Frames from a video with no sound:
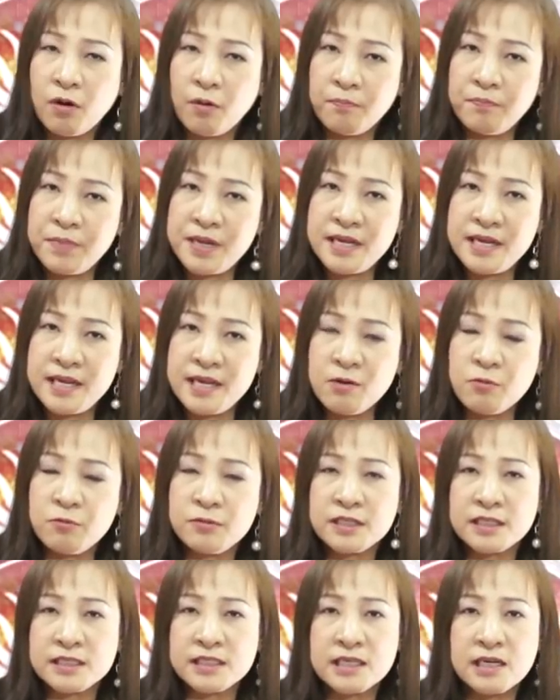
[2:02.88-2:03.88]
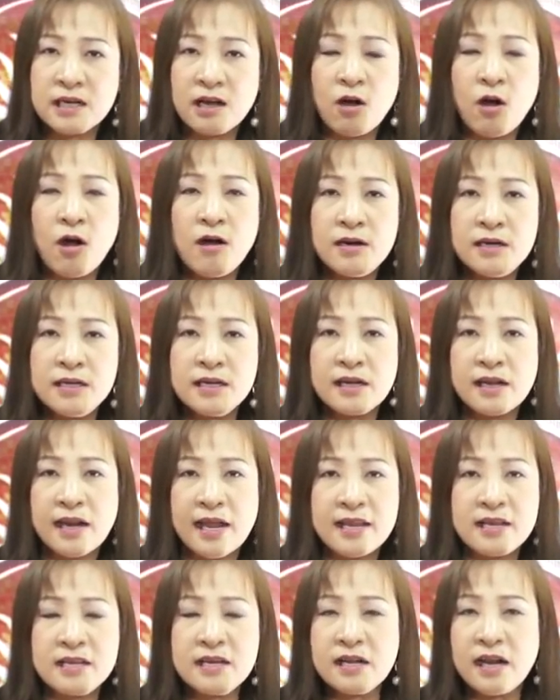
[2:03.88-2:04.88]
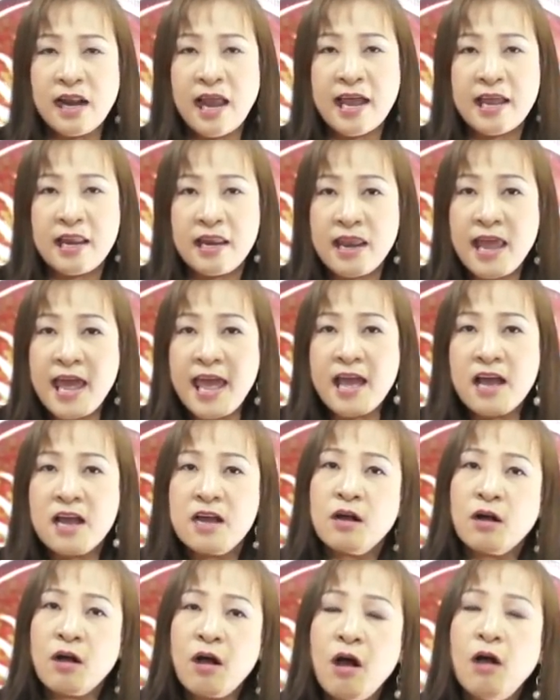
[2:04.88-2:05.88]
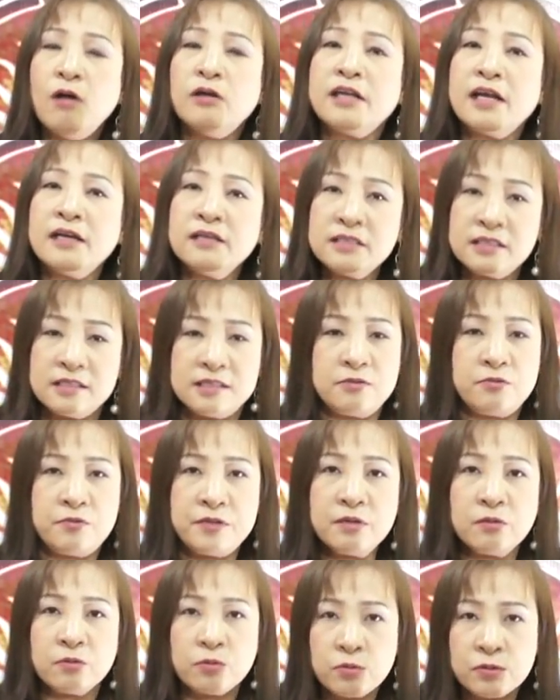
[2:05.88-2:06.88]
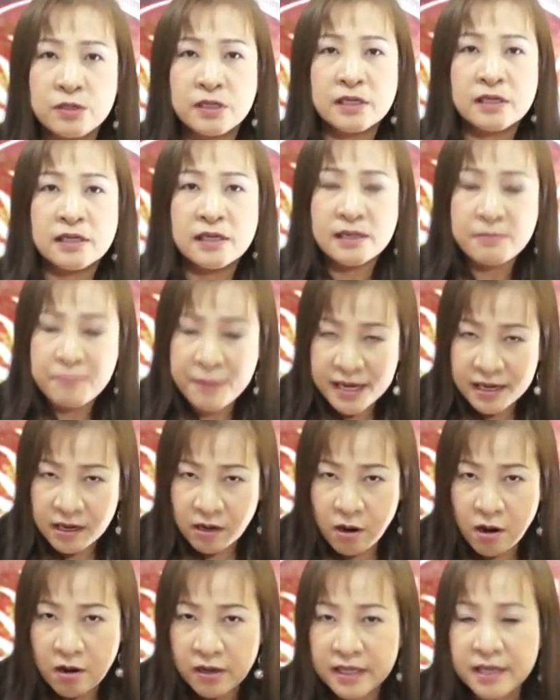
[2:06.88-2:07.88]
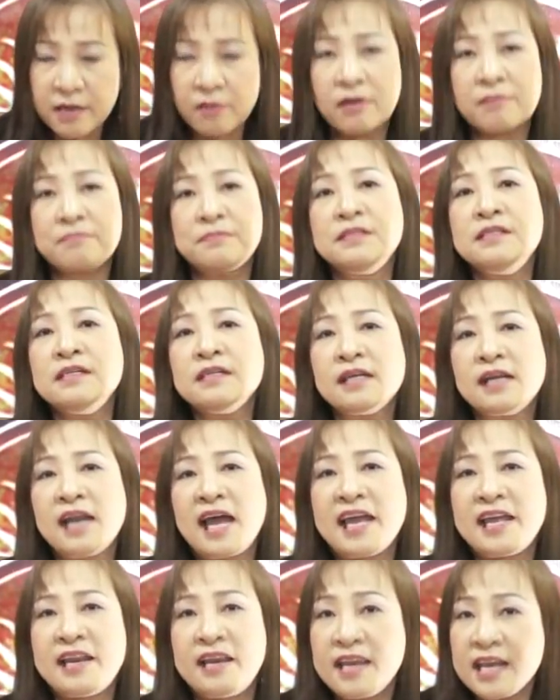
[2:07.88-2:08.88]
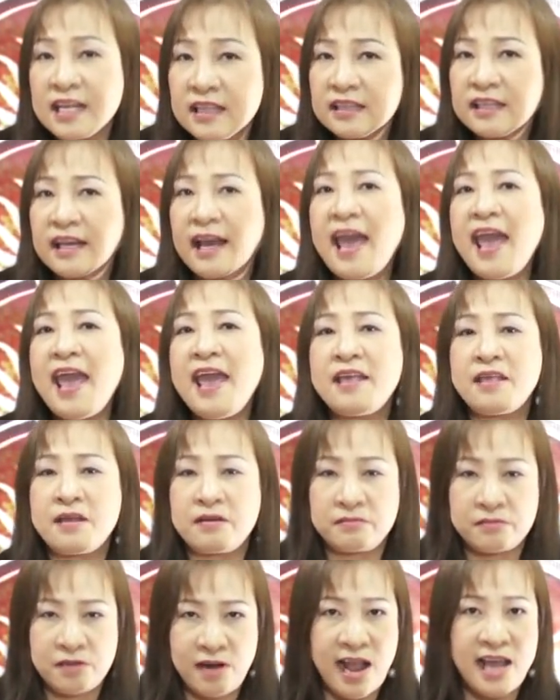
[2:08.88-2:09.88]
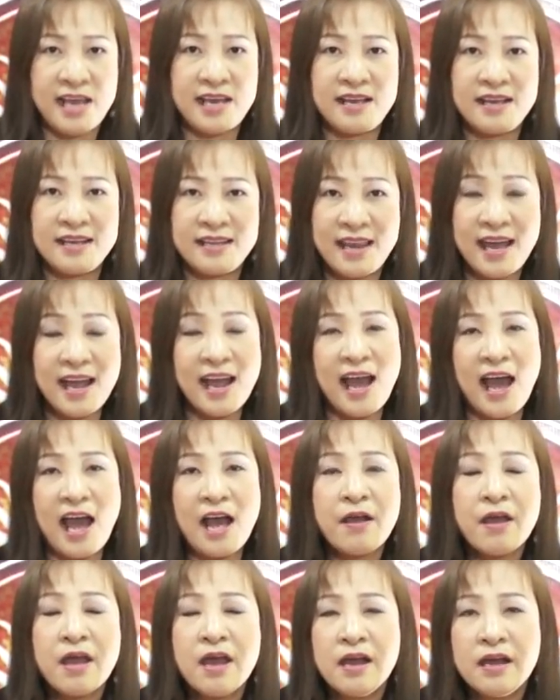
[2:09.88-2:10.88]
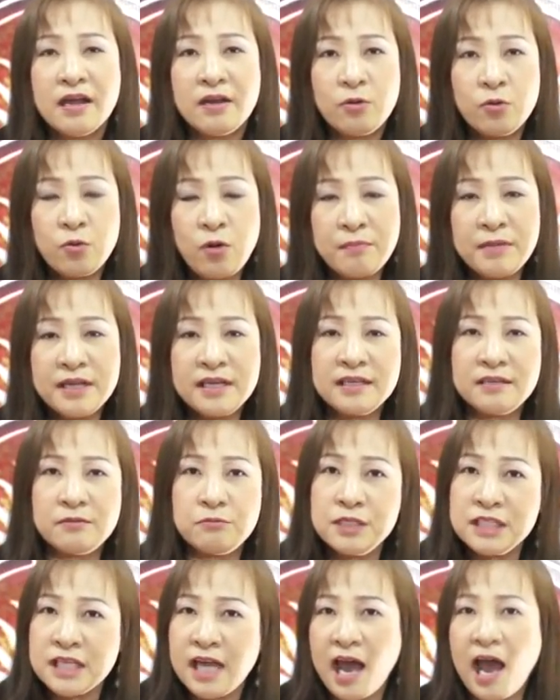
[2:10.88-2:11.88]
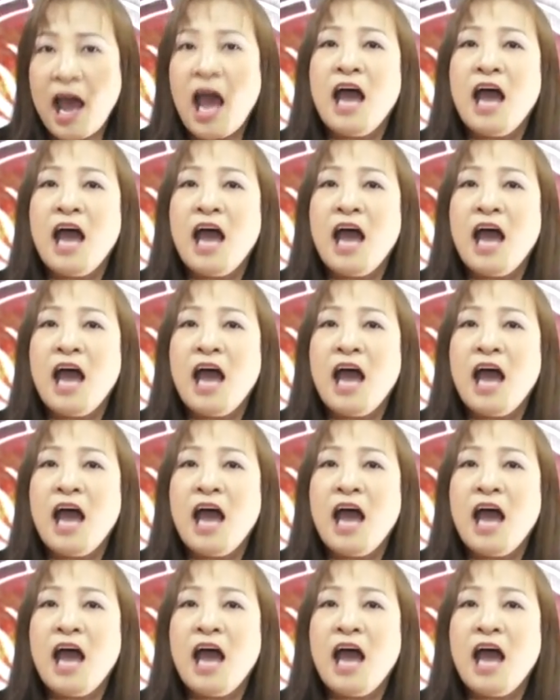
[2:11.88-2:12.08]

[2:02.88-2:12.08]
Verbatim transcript: ของปีนี้คุณจะเจอเคาะเรื่องอะไรเรื่องอะไร และเคาะทั้งชีวิตของคุณเป็นเคาะเกี่ยวกับเรื่องอะไร และแก้อย่างไรนะคะ รวมไปถึงวิชา